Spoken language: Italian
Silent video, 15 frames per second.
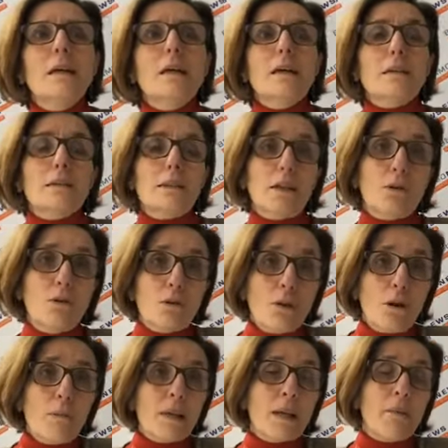eh, sia
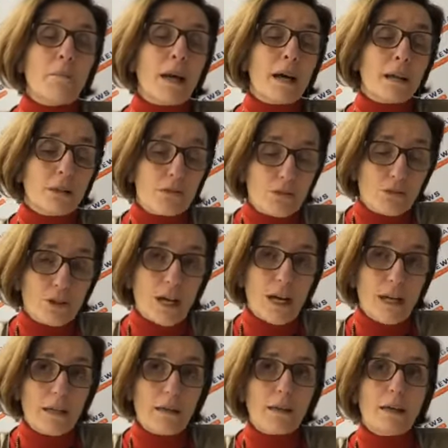economica ma anche
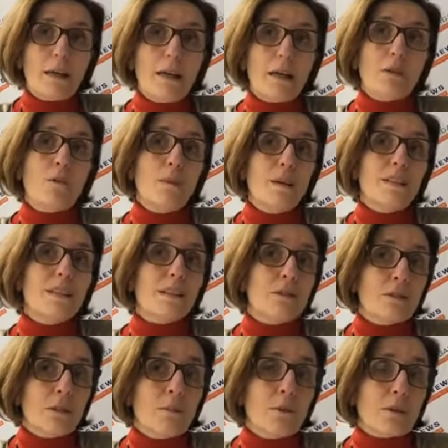sociale che la
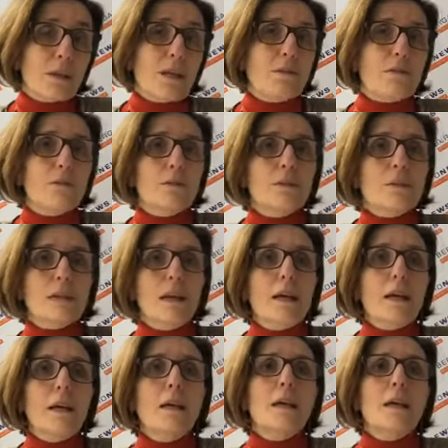globalizzazione ha portato con sé,